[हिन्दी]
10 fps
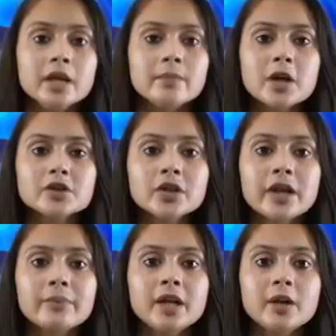हिमाचल
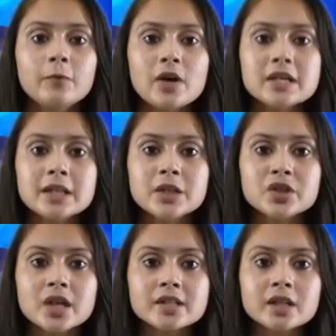कैबिनेट फैसले
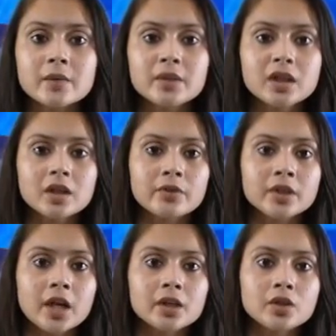4 सितंबर तक
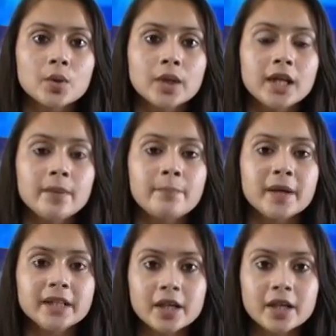विद्यार्थियों के लिए बंद